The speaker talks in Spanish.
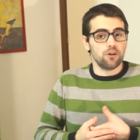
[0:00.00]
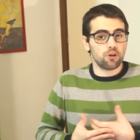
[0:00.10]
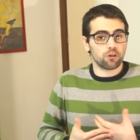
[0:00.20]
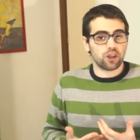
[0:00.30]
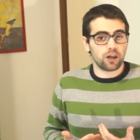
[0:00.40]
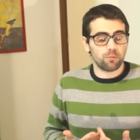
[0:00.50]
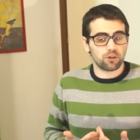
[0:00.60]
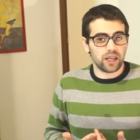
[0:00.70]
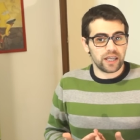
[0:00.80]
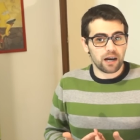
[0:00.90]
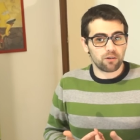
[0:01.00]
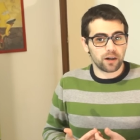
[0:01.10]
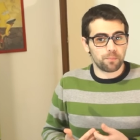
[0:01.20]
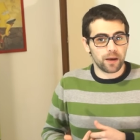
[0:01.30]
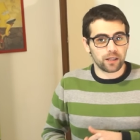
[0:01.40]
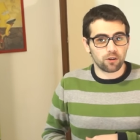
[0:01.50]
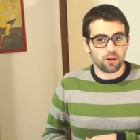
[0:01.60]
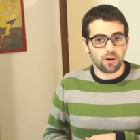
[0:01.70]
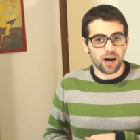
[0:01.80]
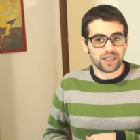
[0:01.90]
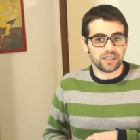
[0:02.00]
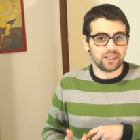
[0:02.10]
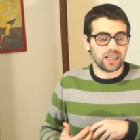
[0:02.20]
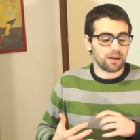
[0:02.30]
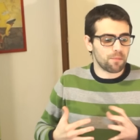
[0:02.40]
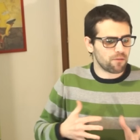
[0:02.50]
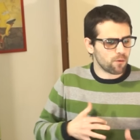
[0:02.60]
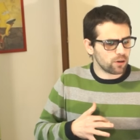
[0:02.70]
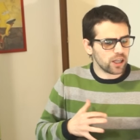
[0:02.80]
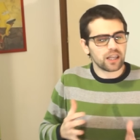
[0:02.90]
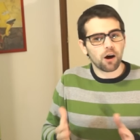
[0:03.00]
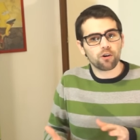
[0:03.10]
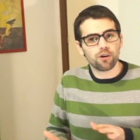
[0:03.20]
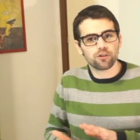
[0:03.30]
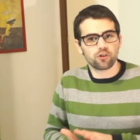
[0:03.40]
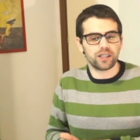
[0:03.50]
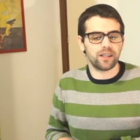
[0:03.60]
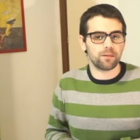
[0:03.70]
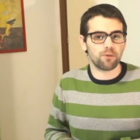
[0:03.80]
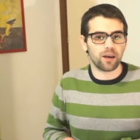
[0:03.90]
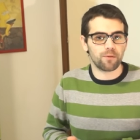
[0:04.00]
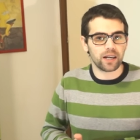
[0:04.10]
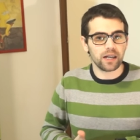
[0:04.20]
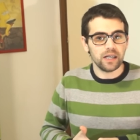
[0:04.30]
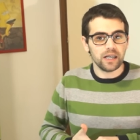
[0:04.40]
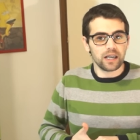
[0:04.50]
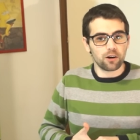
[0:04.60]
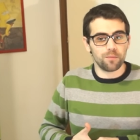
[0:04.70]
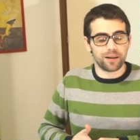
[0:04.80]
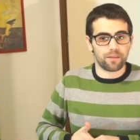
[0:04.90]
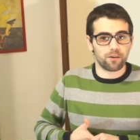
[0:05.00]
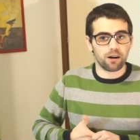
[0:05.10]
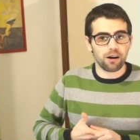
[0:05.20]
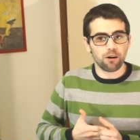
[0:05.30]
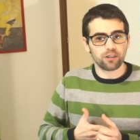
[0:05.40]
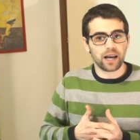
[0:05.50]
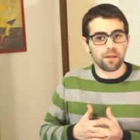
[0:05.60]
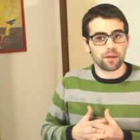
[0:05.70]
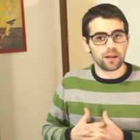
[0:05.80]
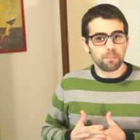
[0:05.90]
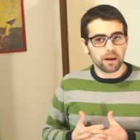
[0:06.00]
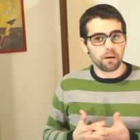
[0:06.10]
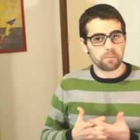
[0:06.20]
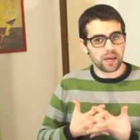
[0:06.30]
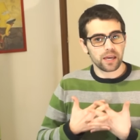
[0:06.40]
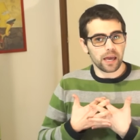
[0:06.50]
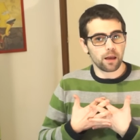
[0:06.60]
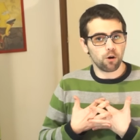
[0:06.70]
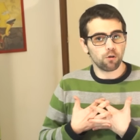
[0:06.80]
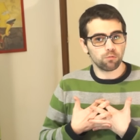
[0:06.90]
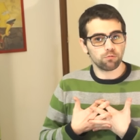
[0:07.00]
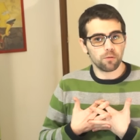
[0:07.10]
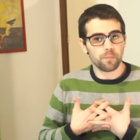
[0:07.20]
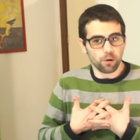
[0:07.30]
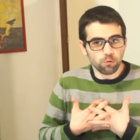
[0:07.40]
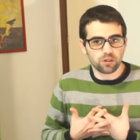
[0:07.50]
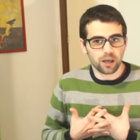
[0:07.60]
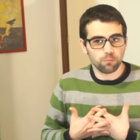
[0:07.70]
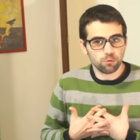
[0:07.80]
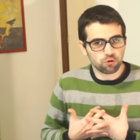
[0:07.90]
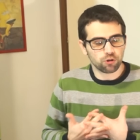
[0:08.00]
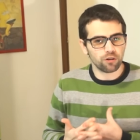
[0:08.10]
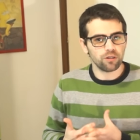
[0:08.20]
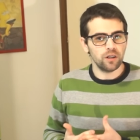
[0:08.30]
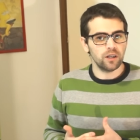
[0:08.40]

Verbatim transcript: no sé cómo sería con respecto a si sería más favorita o no, si ya tendremos que ver comparándolo con las otras canciones, pero a mí en conjunto me gusta mucho